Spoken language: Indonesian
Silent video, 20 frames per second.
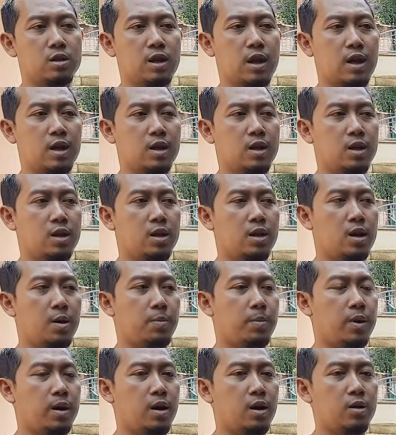cari
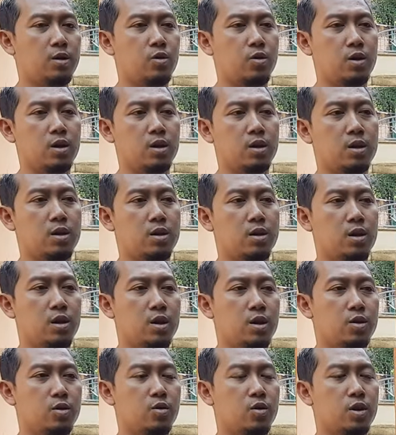apa unit
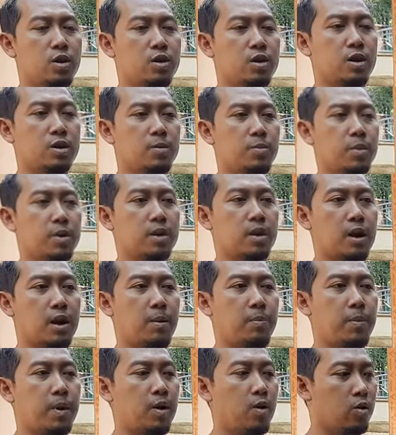unitnya seperti
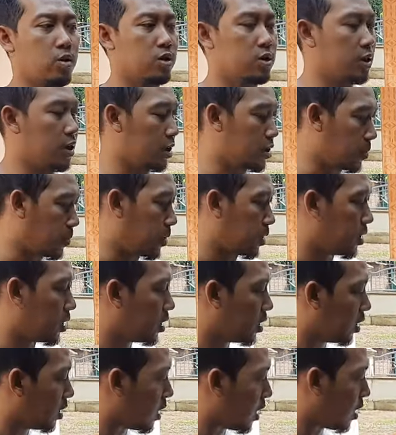apa kondisinya ya seperti
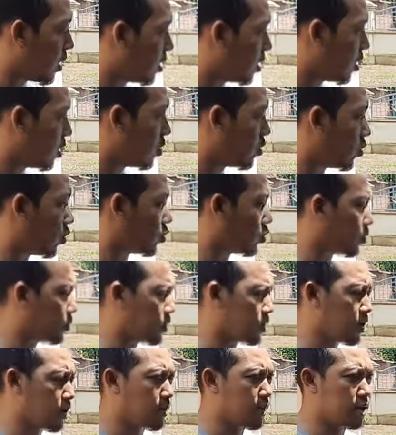ini ya Untuk
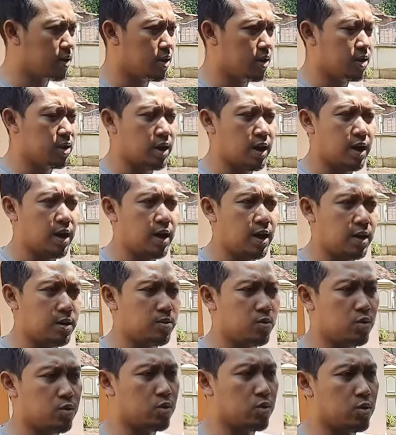mesin masih sehat
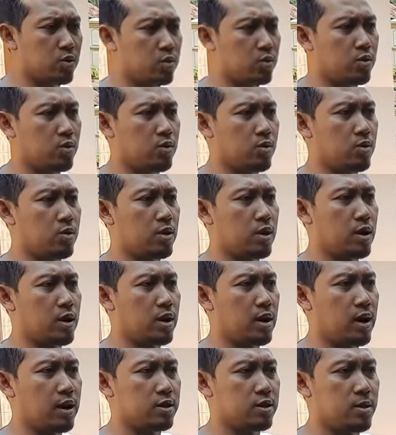Untuk
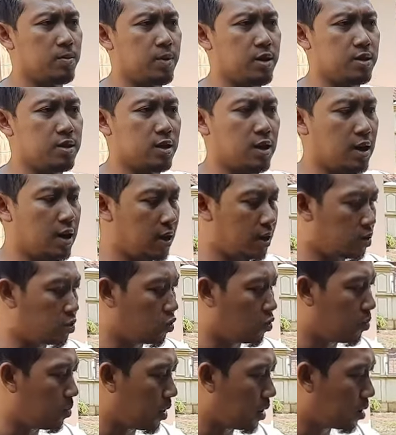AC masih sehat
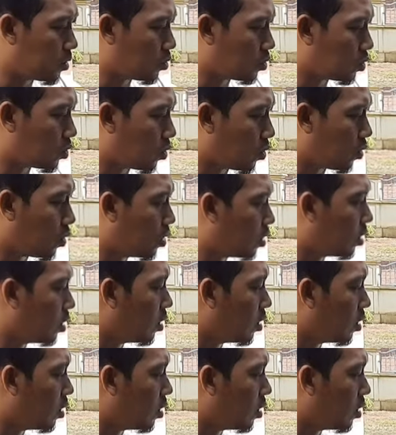Cuman untuk